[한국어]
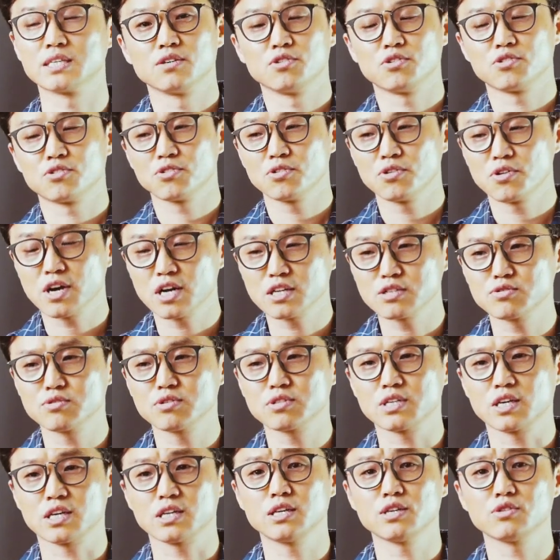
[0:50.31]
여러
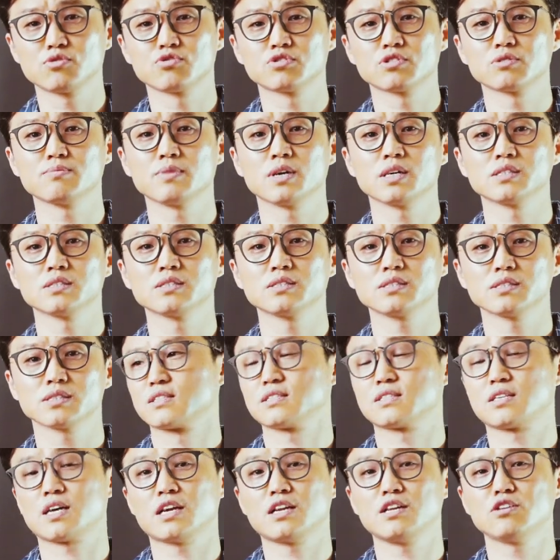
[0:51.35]
가지로 잘해주지만은
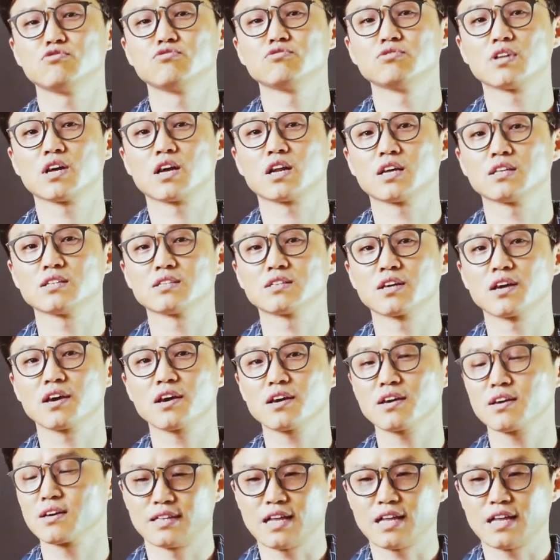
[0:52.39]
그 잘해준다라는 게